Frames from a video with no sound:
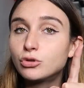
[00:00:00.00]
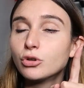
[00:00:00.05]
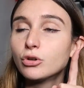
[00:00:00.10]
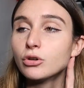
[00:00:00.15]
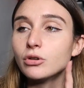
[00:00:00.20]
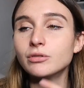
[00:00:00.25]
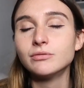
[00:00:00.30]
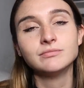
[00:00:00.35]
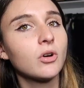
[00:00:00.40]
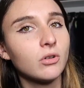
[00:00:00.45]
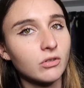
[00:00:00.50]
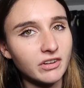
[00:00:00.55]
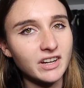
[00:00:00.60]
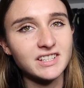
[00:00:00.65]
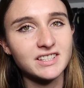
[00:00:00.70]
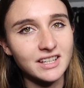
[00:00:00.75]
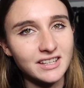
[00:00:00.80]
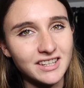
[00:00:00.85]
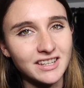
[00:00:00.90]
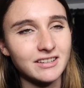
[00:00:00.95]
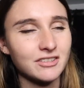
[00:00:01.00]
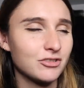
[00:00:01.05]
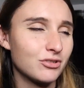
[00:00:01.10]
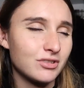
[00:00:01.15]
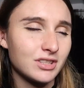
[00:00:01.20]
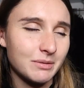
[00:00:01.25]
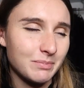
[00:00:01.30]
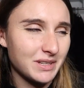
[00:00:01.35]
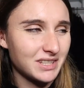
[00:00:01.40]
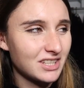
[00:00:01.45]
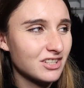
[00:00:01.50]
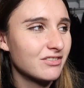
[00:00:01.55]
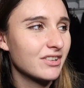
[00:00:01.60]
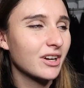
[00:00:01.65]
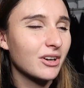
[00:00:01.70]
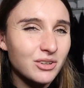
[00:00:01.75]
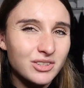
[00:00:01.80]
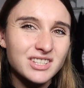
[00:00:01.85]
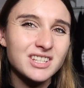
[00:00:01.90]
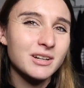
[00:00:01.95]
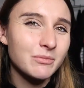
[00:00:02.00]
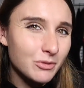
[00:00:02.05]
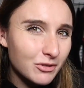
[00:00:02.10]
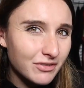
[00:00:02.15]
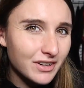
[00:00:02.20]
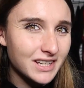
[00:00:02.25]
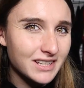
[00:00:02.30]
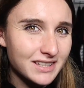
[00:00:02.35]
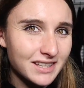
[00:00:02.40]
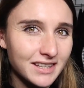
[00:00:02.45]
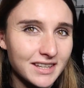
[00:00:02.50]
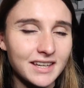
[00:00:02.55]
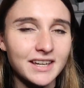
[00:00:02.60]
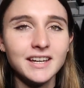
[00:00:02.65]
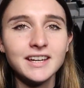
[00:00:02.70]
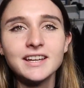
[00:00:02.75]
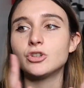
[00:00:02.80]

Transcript: deux, on va essayer. Je sais pas si je vais réussir, mais on va essayer.